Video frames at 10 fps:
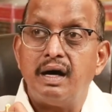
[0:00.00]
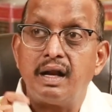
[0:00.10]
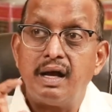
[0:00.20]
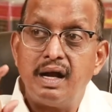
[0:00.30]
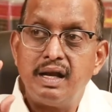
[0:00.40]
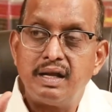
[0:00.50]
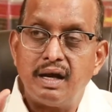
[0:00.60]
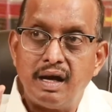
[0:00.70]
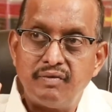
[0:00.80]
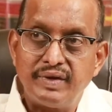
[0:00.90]
అలాంటి
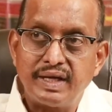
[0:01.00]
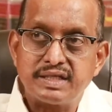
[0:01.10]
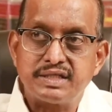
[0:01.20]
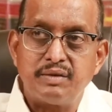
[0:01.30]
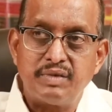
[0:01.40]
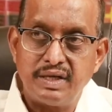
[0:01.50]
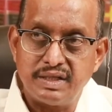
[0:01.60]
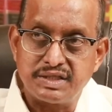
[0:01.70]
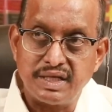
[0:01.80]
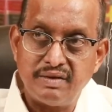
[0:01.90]
ఆ ఫిగర్సే మళ్ళీ
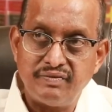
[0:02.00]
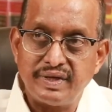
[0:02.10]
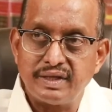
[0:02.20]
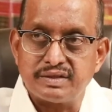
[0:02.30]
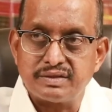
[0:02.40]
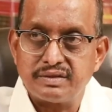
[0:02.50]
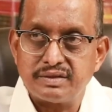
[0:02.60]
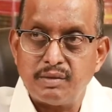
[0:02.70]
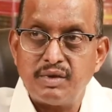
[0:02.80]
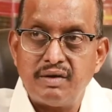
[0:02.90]
సేమ్ ఫిగర్స్
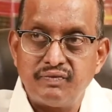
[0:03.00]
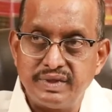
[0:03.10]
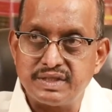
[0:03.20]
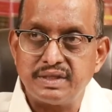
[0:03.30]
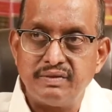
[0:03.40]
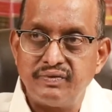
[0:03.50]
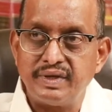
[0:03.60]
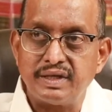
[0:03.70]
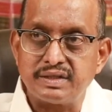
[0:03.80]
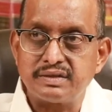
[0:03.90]
సమ్ ఆఫ్ ది సేమ్
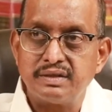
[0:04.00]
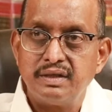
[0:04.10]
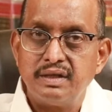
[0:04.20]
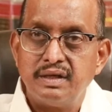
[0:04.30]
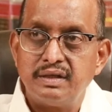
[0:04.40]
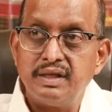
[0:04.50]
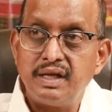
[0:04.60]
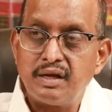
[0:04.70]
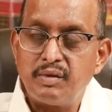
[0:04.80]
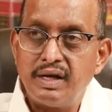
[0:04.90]
ఫిగర్స్
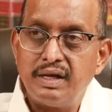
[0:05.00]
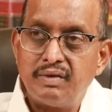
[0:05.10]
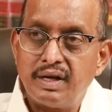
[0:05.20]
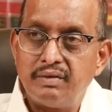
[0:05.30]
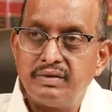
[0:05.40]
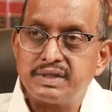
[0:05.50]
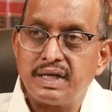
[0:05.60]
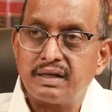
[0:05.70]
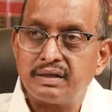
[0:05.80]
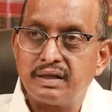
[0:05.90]
తిరిగి మళ్ళీ వాళ్ళ
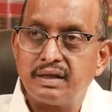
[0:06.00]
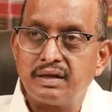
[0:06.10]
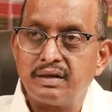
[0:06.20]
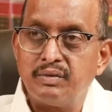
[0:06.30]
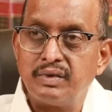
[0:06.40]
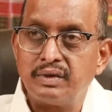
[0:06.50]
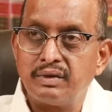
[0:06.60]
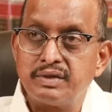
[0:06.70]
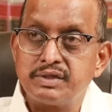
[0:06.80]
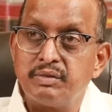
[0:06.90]
విశాఖ దగ్గర
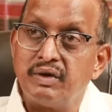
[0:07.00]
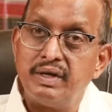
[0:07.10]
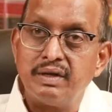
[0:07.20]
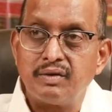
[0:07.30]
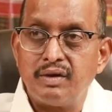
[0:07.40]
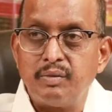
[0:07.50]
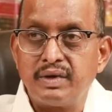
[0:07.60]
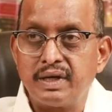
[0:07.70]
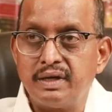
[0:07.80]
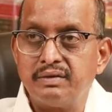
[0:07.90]
వచ్చి మేము వెళ్ళాం
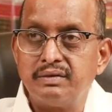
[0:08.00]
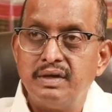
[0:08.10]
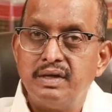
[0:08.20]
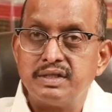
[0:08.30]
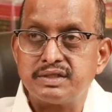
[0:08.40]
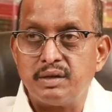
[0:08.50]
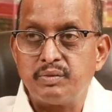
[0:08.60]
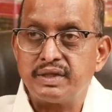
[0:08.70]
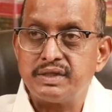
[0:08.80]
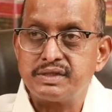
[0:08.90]
లోపలికి వెళ్ళాం
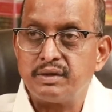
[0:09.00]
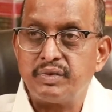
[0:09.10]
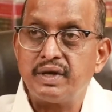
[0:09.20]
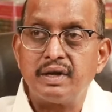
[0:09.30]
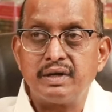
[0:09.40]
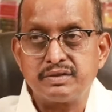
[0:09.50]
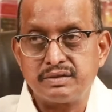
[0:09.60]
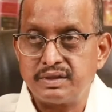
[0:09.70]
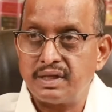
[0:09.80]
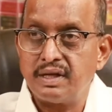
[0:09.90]
సంప్రదించాం పేర్లు
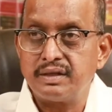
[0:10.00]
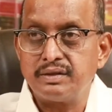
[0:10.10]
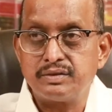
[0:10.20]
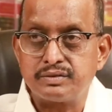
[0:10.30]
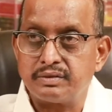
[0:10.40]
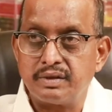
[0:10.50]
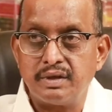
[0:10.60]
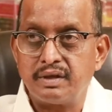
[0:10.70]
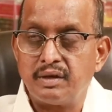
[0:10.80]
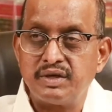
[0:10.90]
అనవసరం జనాలకు తెలుసు
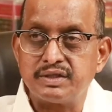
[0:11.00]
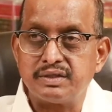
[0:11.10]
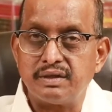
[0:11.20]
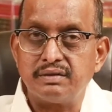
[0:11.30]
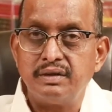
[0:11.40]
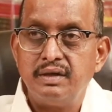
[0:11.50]
గమనిస్తారు